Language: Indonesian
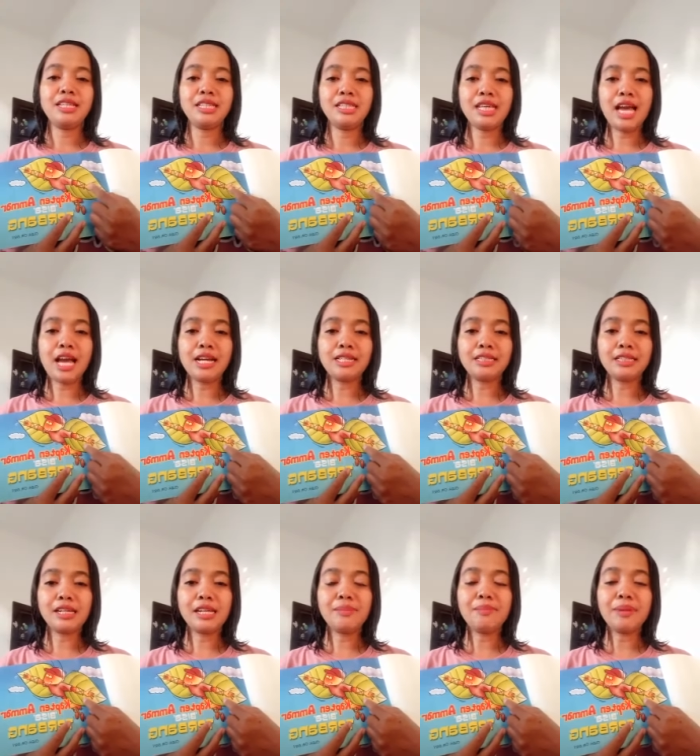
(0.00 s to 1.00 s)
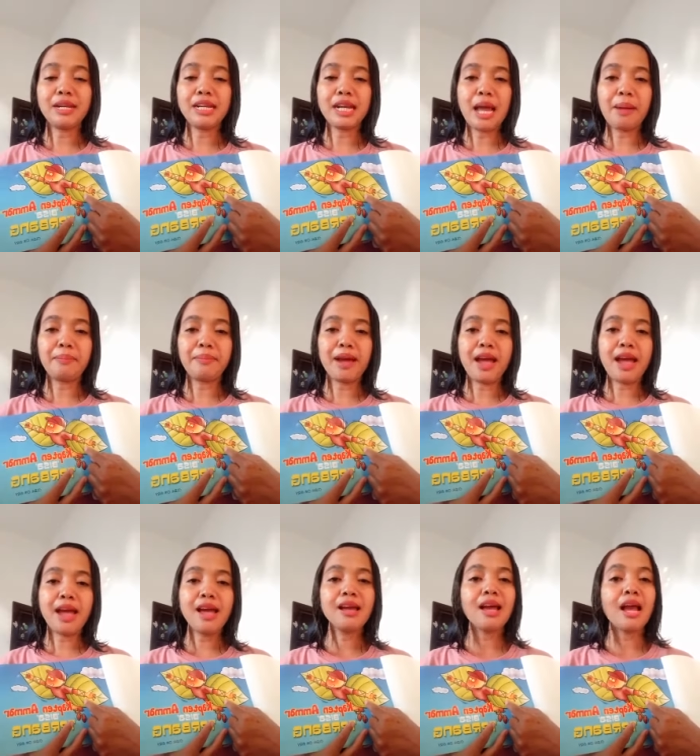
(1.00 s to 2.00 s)
yang diberi
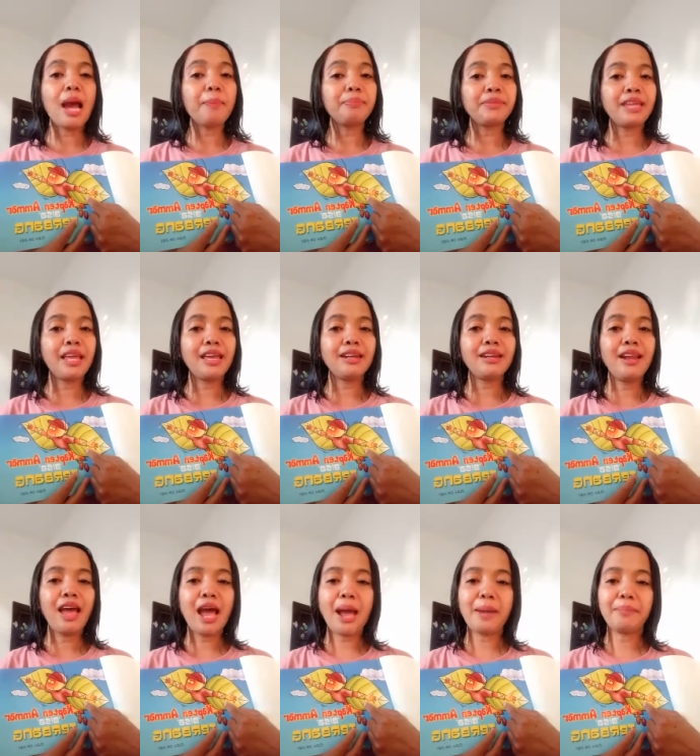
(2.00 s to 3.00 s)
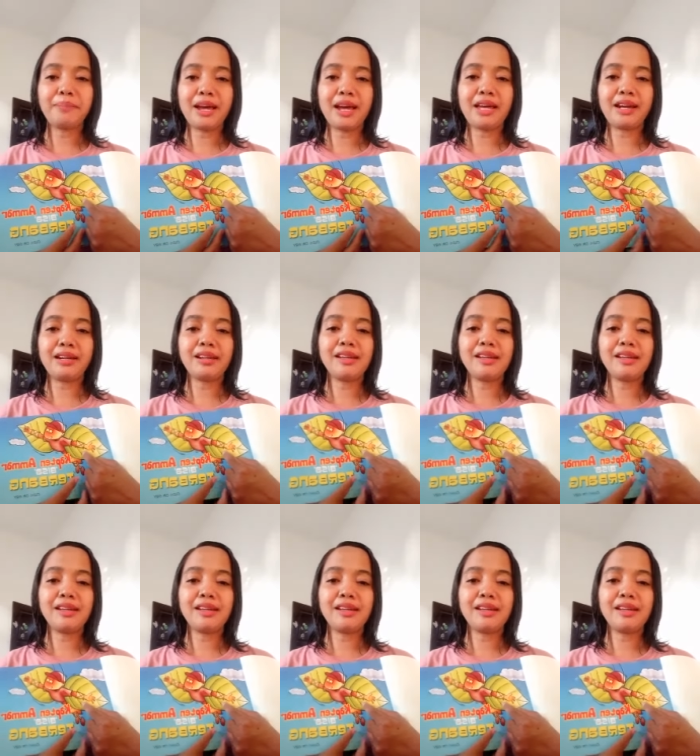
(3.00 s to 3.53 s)
nama Kapten Amar